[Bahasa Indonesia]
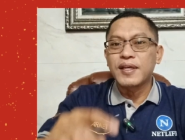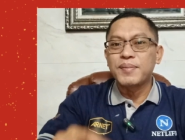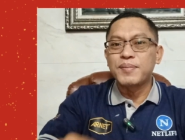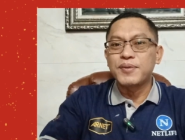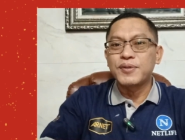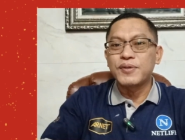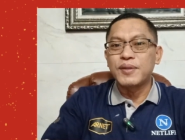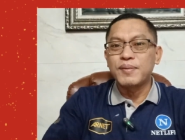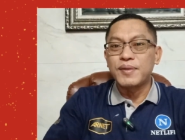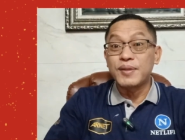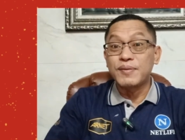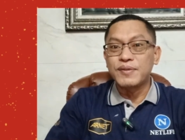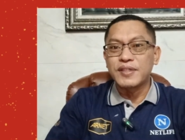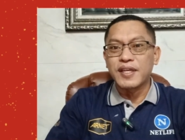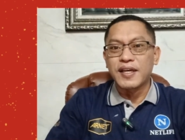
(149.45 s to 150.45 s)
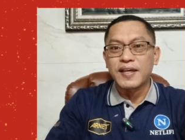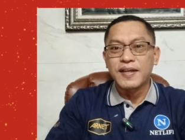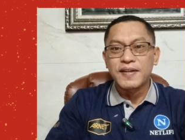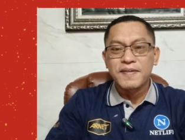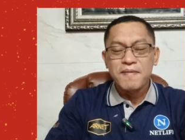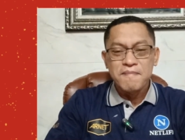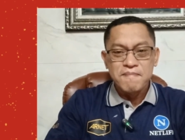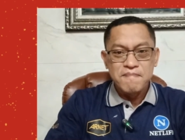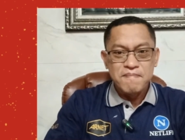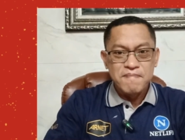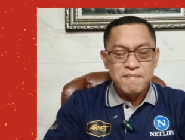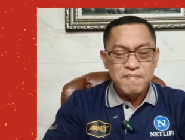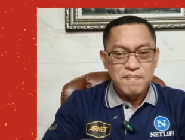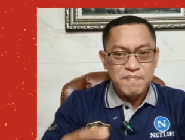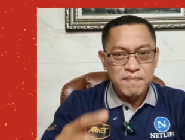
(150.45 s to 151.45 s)
episode berikutnya.
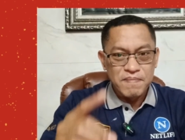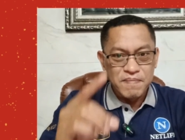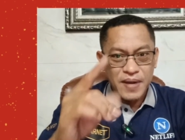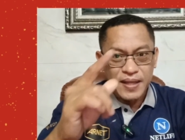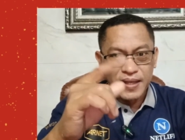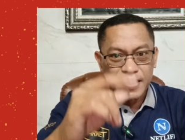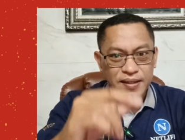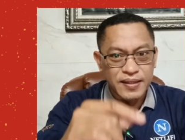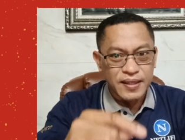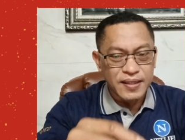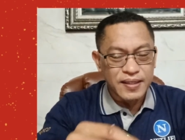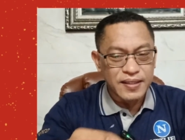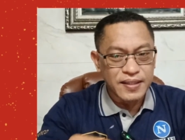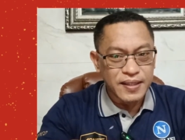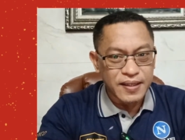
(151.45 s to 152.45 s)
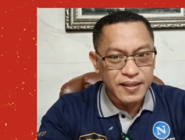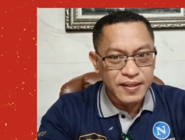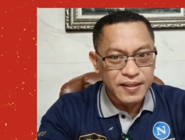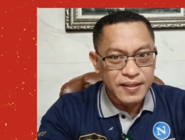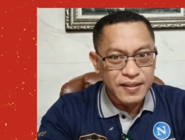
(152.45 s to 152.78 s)
Banyak keterketir.